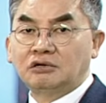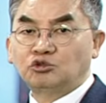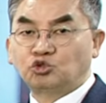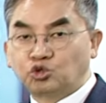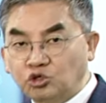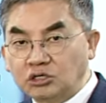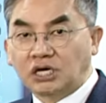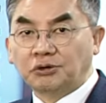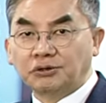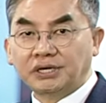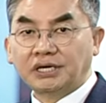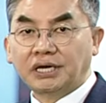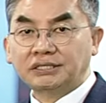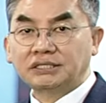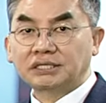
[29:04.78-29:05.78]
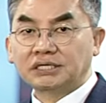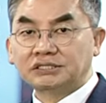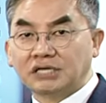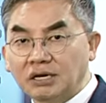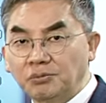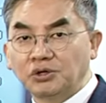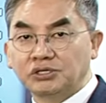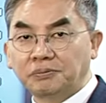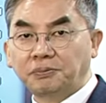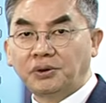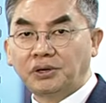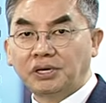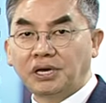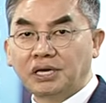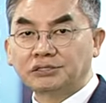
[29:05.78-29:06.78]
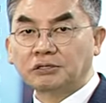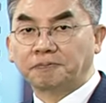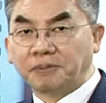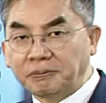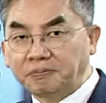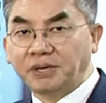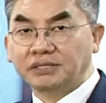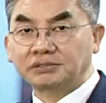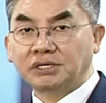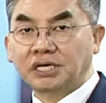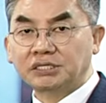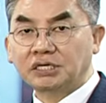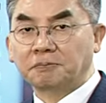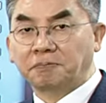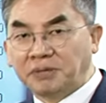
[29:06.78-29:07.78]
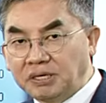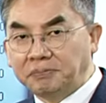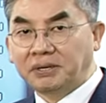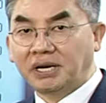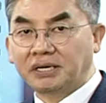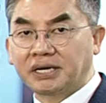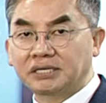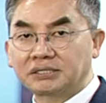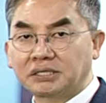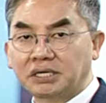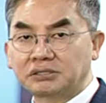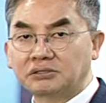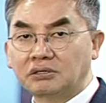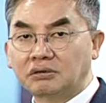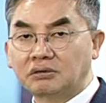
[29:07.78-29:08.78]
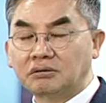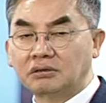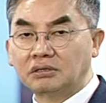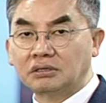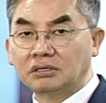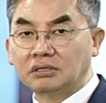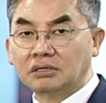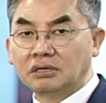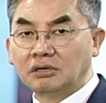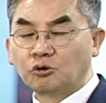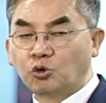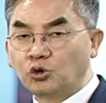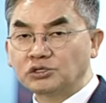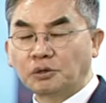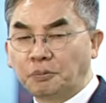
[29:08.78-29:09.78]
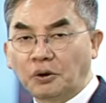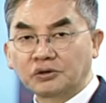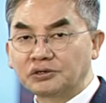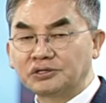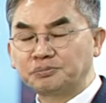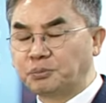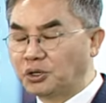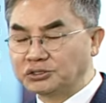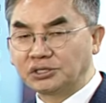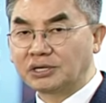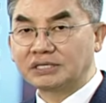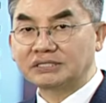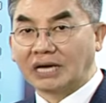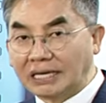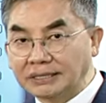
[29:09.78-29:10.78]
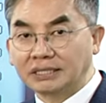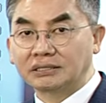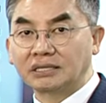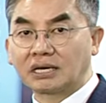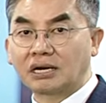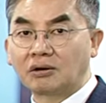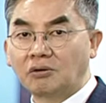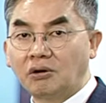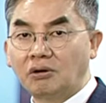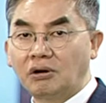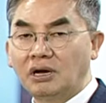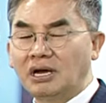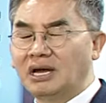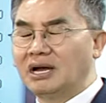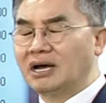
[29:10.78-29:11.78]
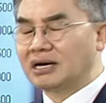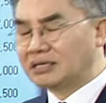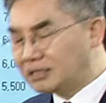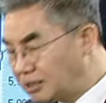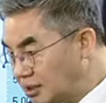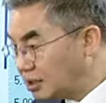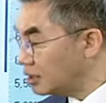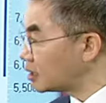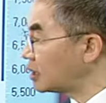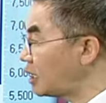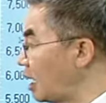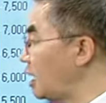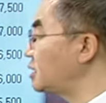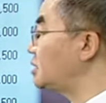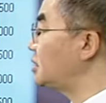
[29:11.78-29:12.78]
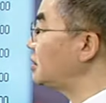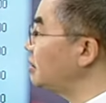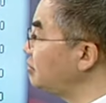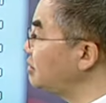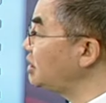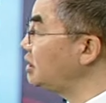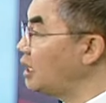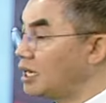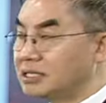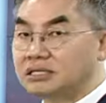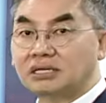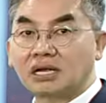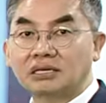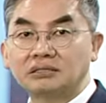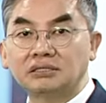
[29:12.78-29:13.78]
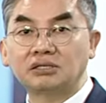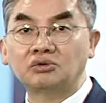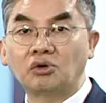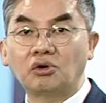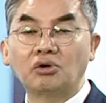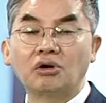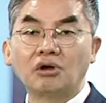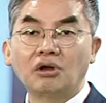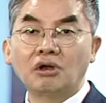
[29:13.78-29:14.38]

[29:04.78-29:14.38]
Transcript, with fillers: 죽으라고 얘기했잖아요. 재무제표 얘기해서 BPS 계산, PBR 계산해서 거기서 벗어나지 않는다라고 그렇게 지금 이야기를 하는데도